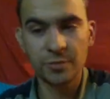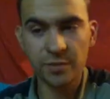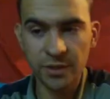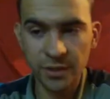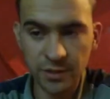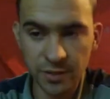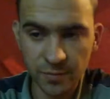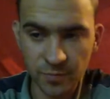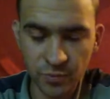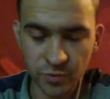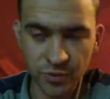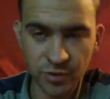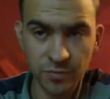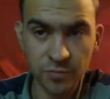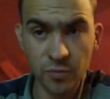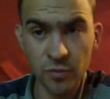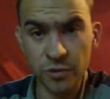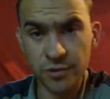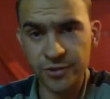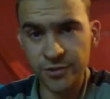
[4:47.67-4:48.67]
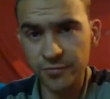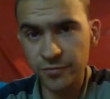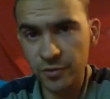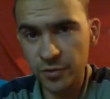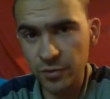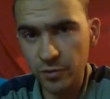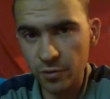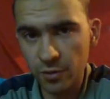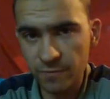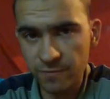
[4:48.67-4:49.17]
летом будет больше
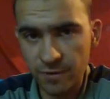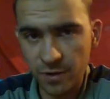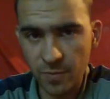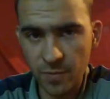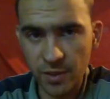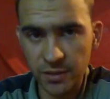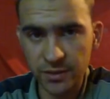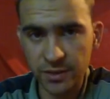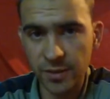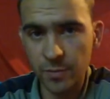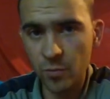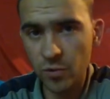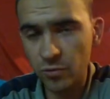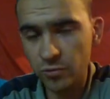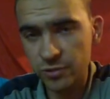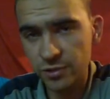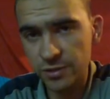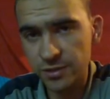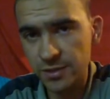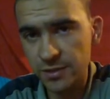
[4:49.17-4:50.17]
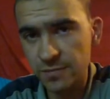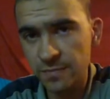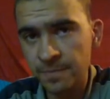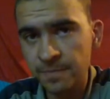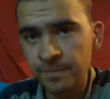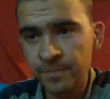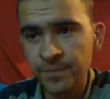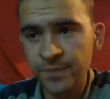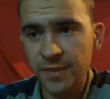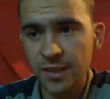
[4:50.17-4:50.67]
видео формата Emotions,
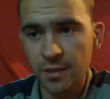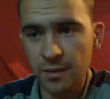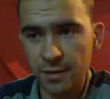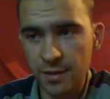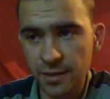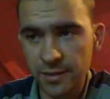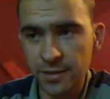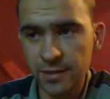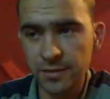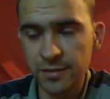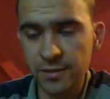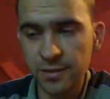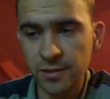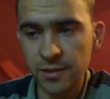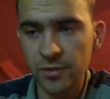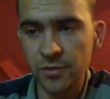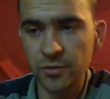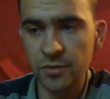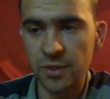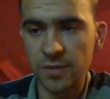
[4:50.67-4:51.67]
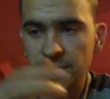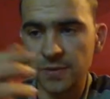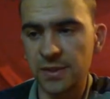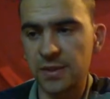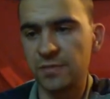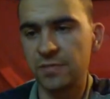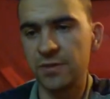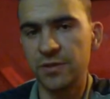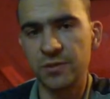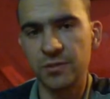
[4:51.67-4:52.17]
как я делаю там за
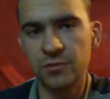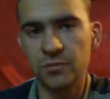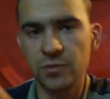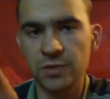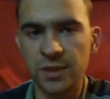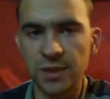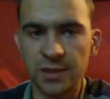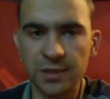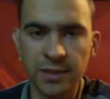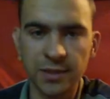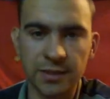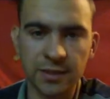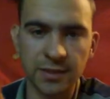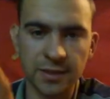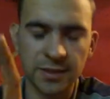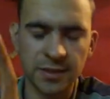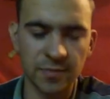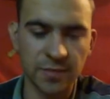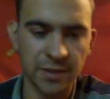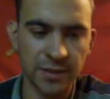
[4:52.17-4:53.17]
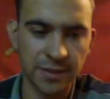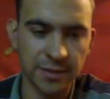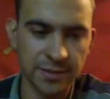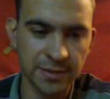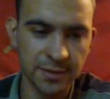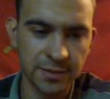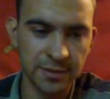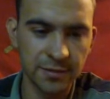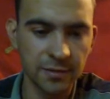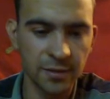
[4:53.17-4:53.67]
весну, за лето, за
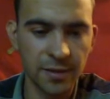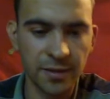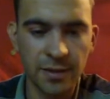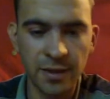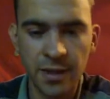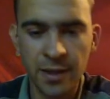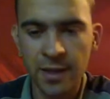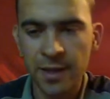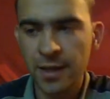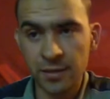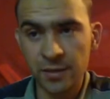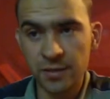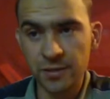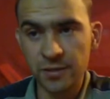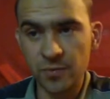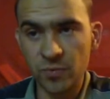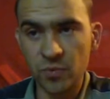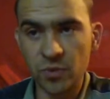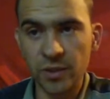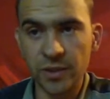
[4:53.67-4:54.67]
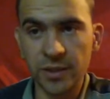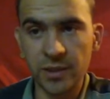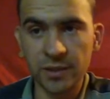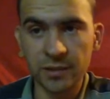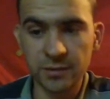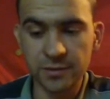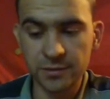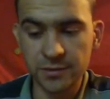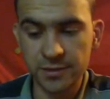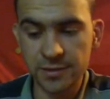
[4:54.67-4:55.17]
мотоциклы. Тем более
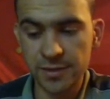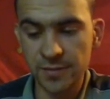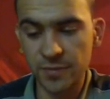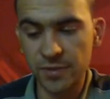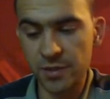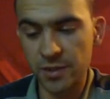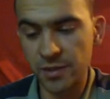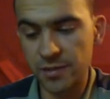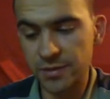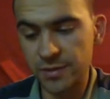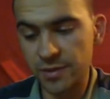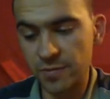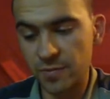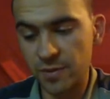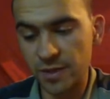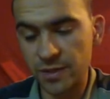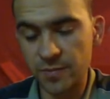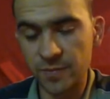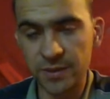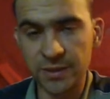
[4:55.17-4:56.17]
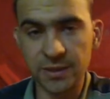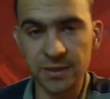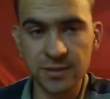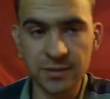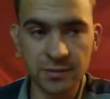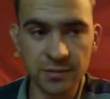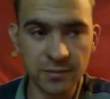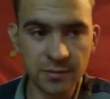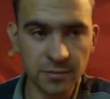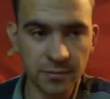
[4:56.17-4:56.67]
собираюсь я брать
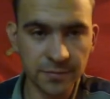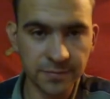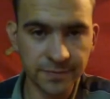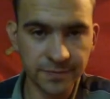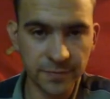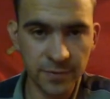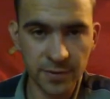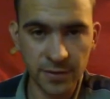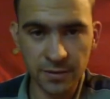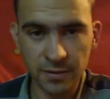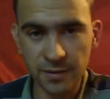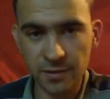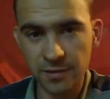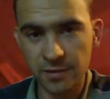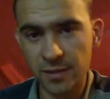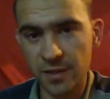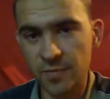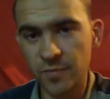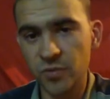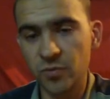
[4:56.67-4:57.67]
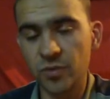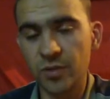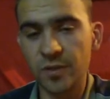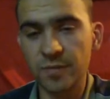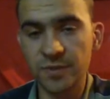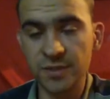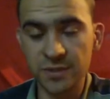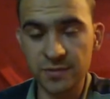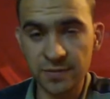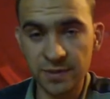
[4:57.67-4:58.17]
мотоцикл, как многим
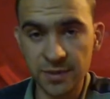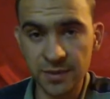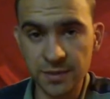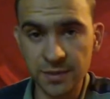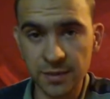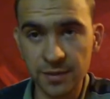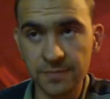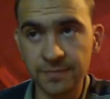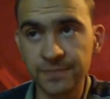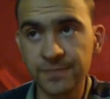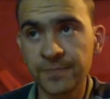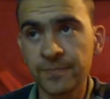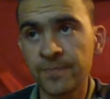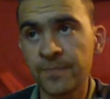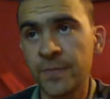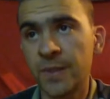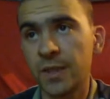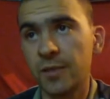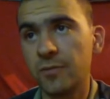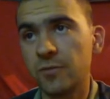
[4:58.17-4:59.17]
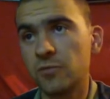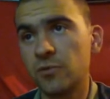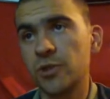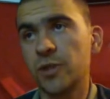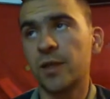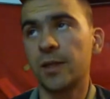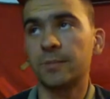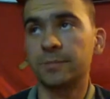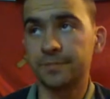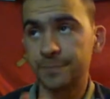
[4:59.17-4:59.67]
известно.
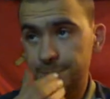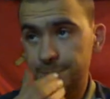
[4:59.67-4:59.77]
Уже